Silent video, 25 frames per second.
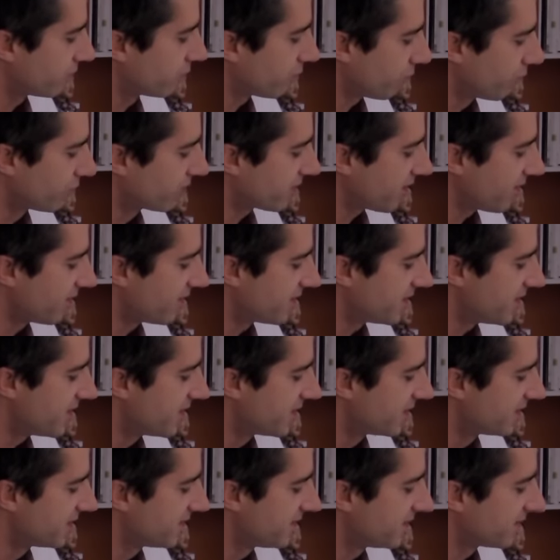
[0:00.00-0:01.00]
sur le travail
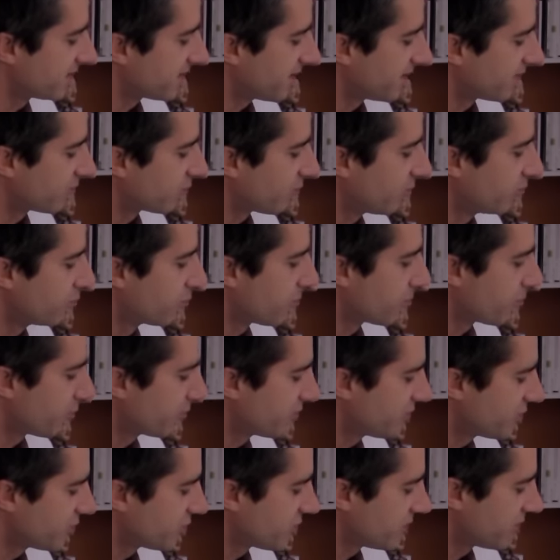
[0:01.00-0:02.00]
existent, elles sont mieux
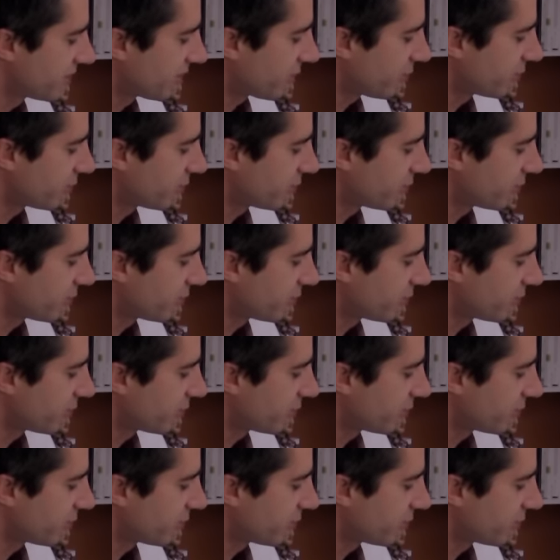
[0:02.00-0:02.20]
protégées des